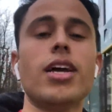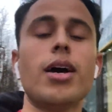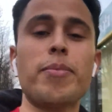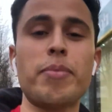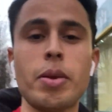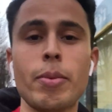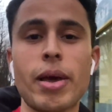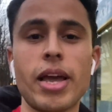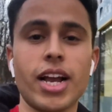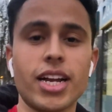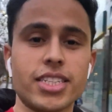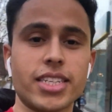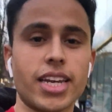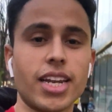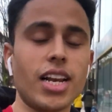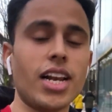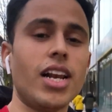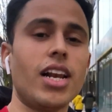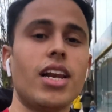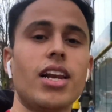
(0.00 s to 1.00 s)
अपने भाई का
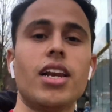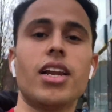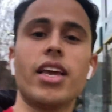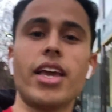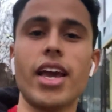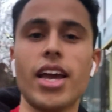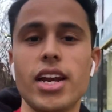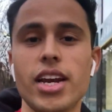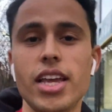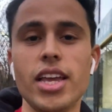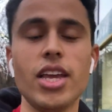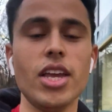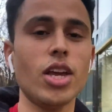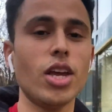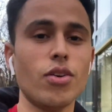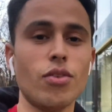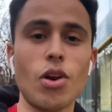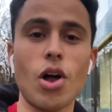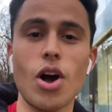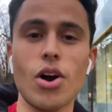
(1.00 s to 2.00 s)
चैनल कैंडी
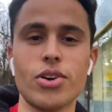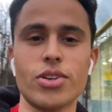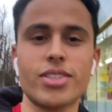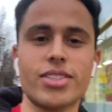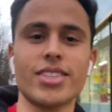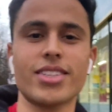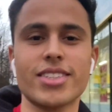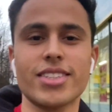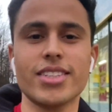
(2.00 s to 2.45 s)
ब्लॉग्स